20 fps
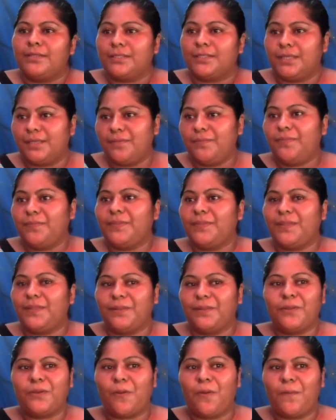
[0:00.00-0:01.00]
Sí,
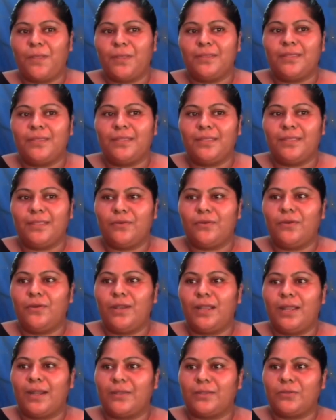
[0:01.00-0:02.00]
nos comentan de
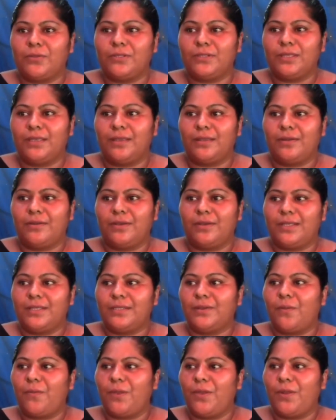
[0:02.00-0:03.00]
unos lagartos que creo que
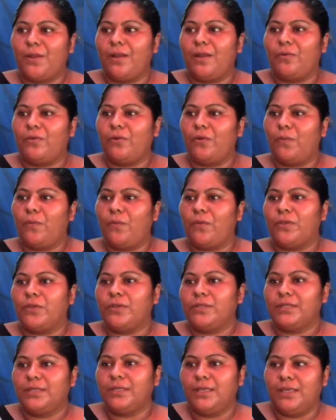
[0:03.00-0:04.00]
ya se comieron algunos
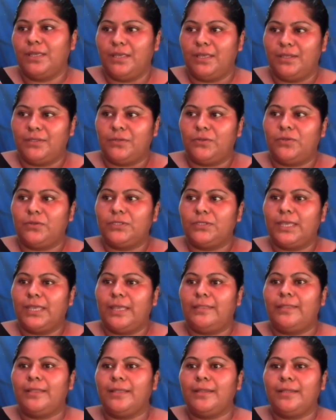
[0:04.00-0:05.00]
pollos, son los
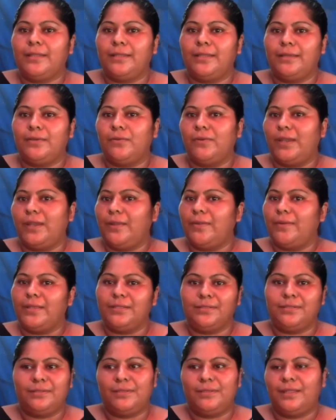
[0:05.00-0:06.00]
que andan y
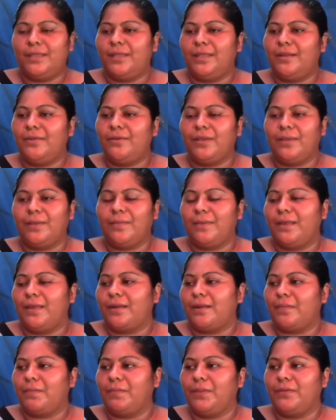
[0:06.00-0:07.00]
culebras es lo que
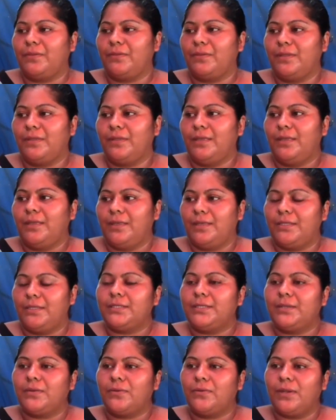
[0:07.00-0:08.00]
más rápido,
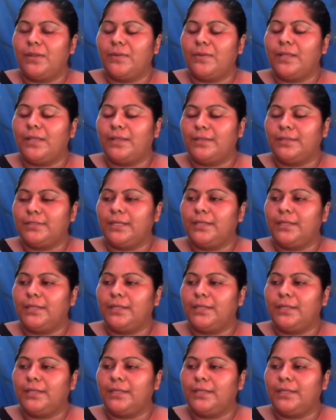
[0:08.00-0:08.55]
culebras han